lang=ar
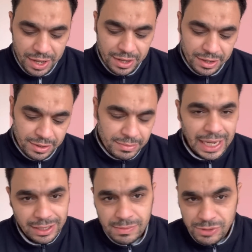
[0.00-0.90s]

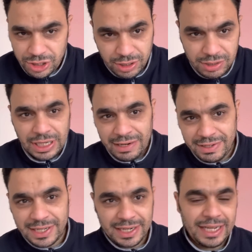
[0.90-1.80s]
يعني هي مش دي القصه على
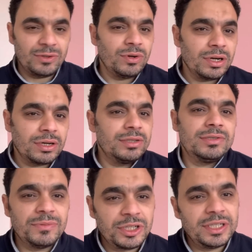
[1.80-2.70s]
فكره يعني هو
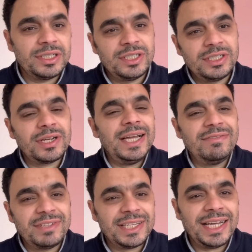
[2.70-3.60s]
القصه مش ان السيسي رايح
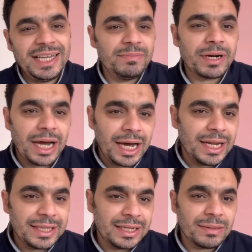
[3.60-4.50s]
يفتتح المرحله
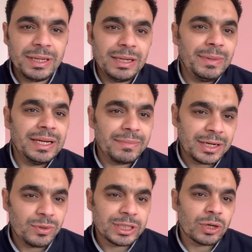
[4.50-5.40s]
الثانيه طب احنا مالنا
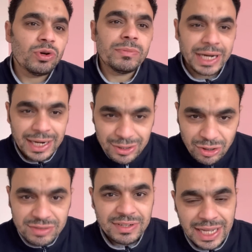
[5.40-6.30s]
مرحله هو انت كل مرحله
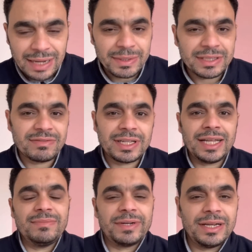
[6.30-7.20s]
تروح تفتتحها ما انت
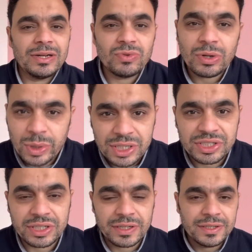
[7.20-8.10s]
فتحت المرحله الاولى
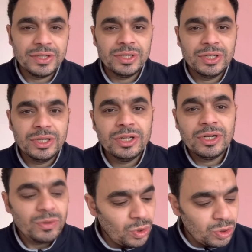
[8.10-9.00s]
وخلصنا
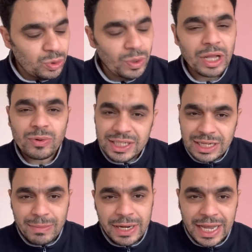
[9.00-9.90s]
وقلت جدول
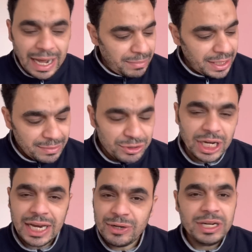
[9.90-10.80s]
زمني يا عم هتمشي
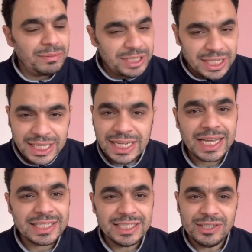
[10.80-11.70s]
عليه واحنا
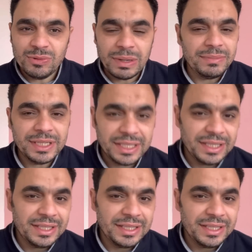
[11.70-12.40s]
مصدقينك يا سيدي ومامنين